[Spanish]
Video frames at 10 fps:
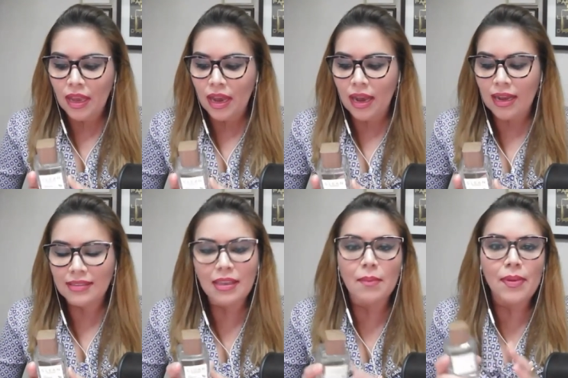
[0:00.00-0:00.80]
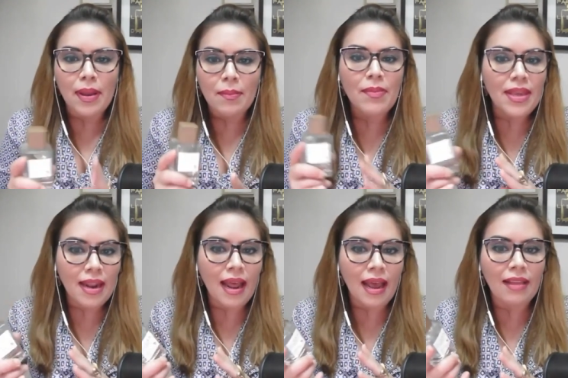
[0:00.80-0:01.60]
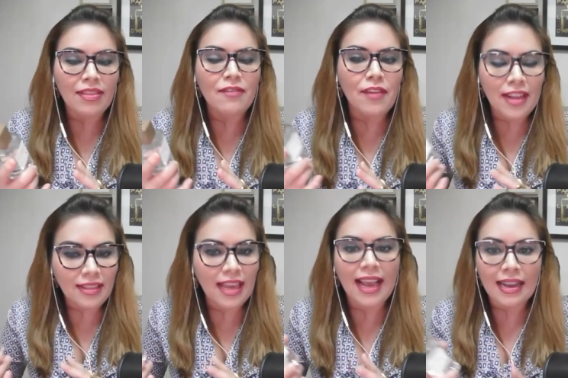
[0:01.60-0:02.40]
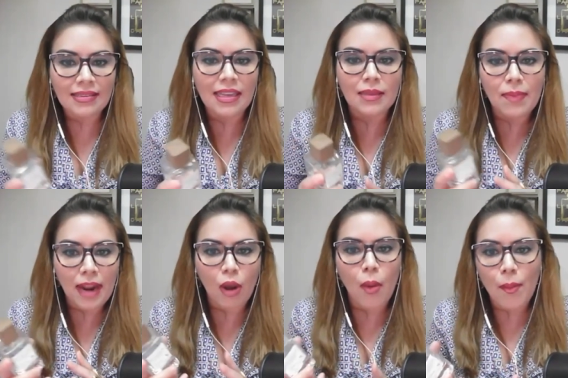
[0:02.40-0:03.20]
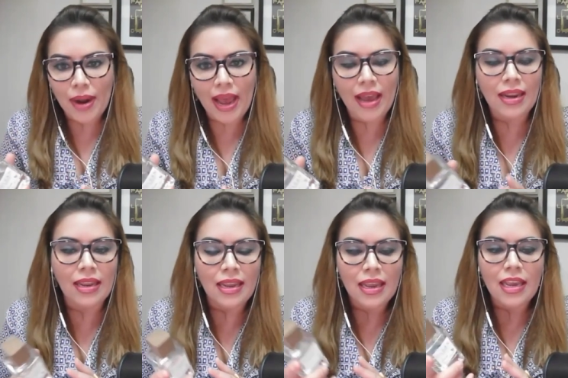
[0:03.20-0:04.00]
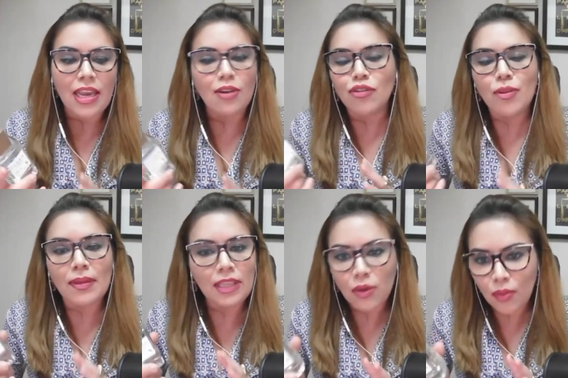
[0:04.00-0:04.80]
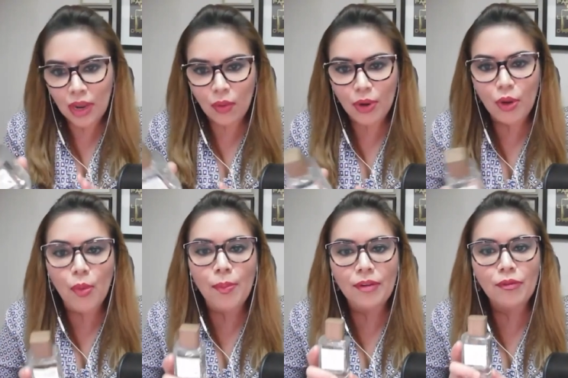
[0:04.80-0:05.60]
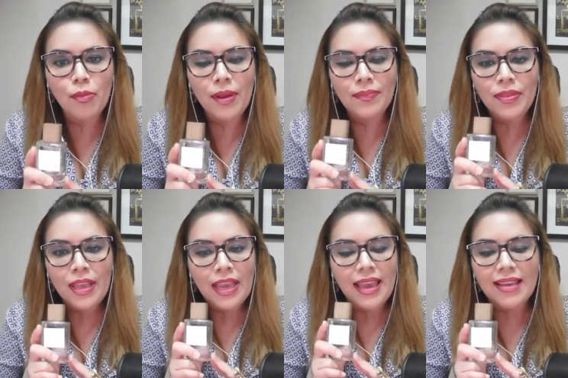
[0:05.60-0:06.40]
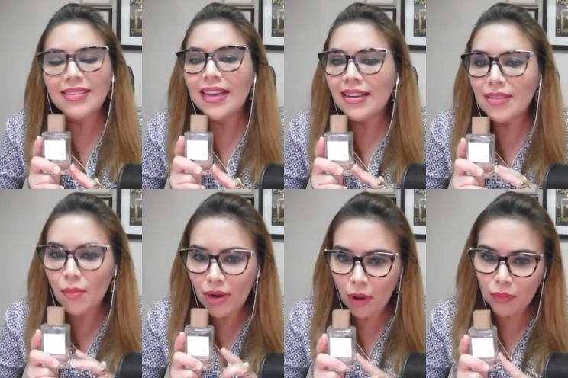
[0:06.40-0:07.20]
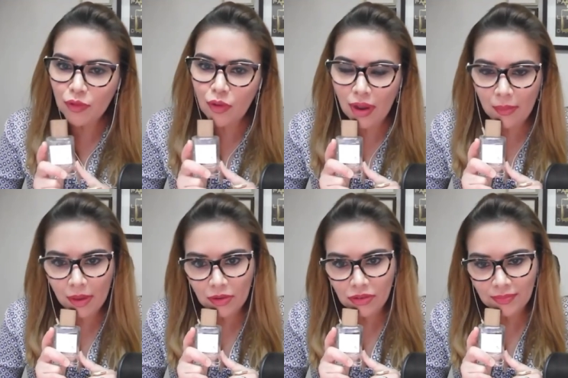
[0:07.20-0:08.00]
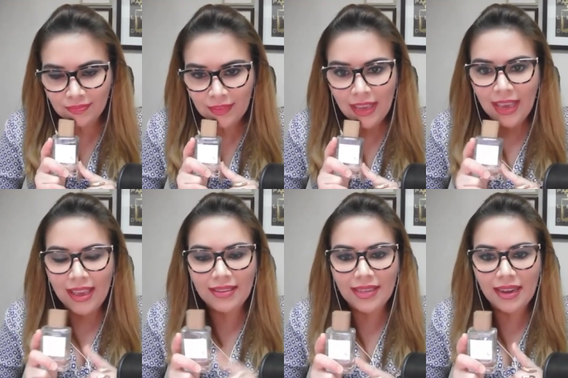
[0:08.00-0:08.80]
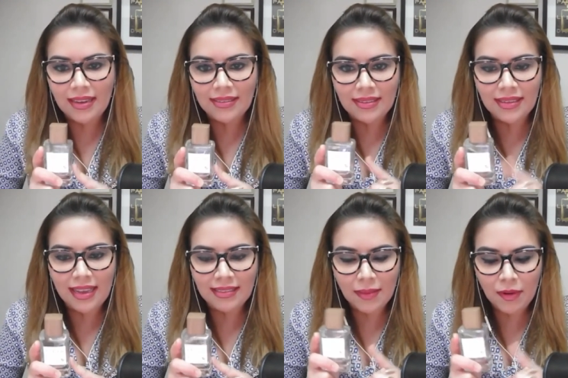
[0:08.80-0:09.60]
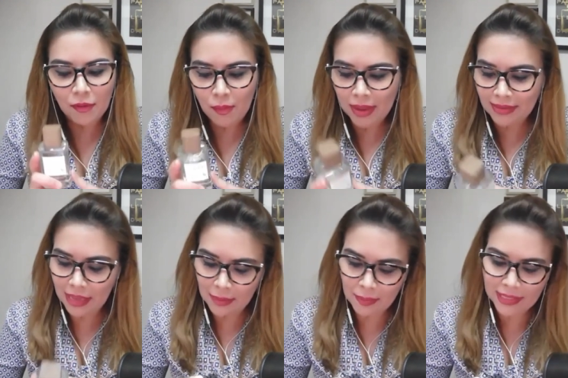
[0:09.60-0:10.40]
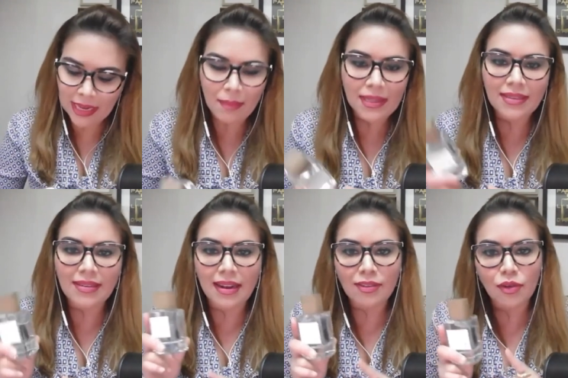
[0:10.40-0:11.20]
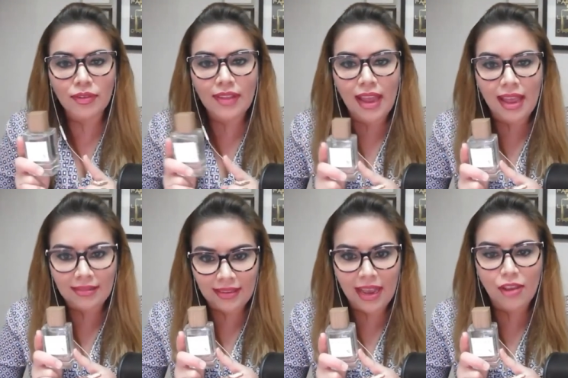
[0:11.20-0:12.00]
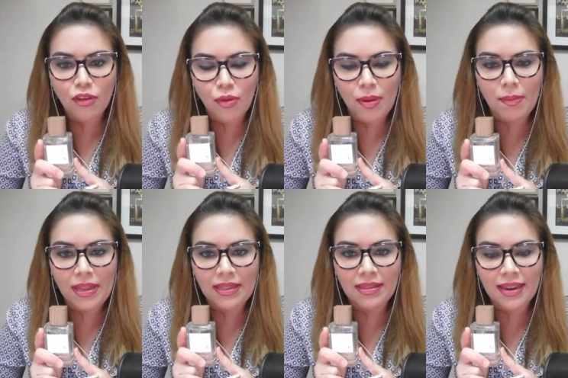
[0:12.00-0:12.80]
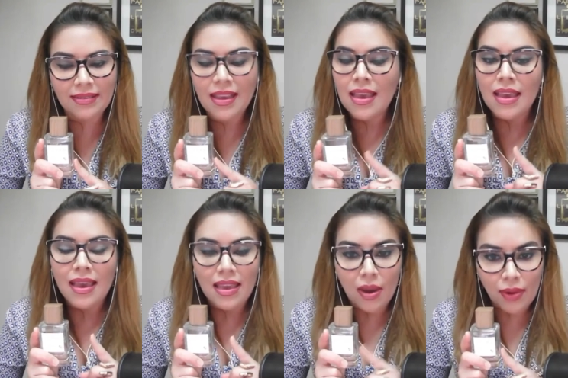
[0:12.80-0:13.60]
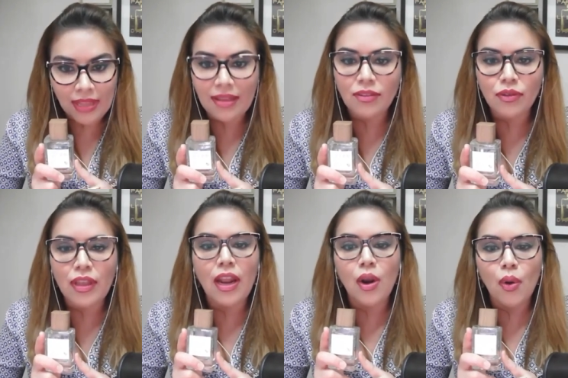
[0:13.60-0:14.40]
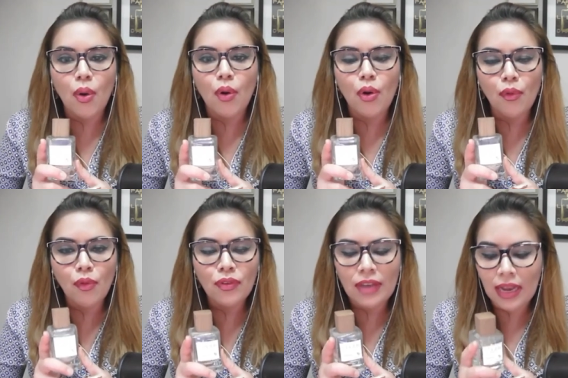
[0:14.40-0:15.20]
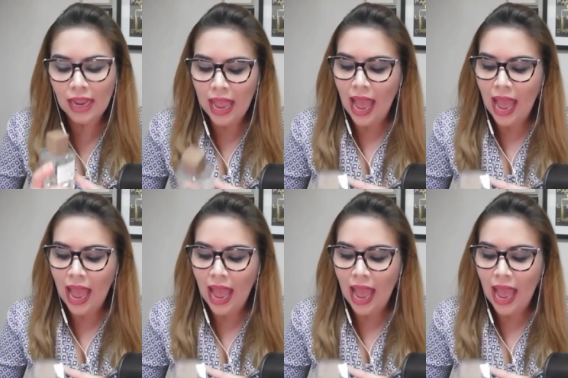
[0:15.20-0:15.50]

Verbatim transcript: ah, siempre mira diferentes casas para comprar y, no se matricula con ningún perfume, esta casa es buena opción, amigos. Esta casa, este perfume especialmente se lanzó hasta este año 2023 y ahorita si ustedes lo, buscan,